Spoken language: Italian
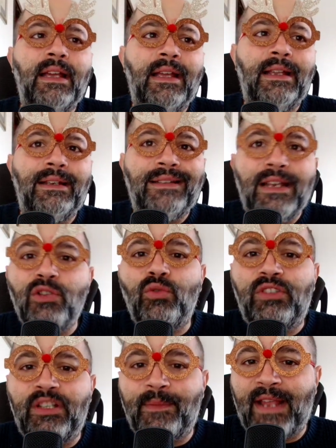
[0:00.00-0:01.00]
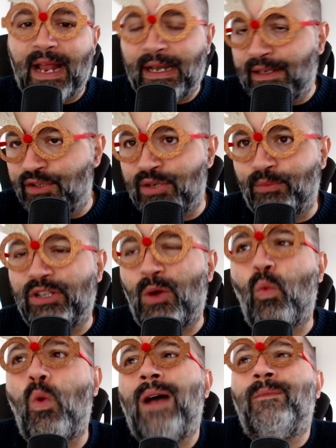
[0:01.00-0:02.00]
Eh, negli ultimi anni, diciamo da
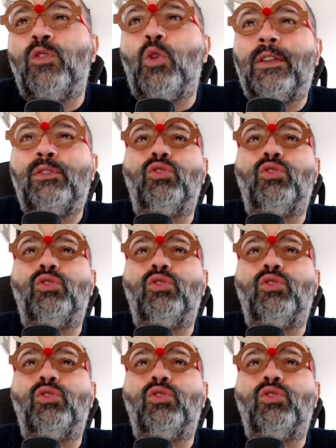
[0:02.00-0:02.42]
quando è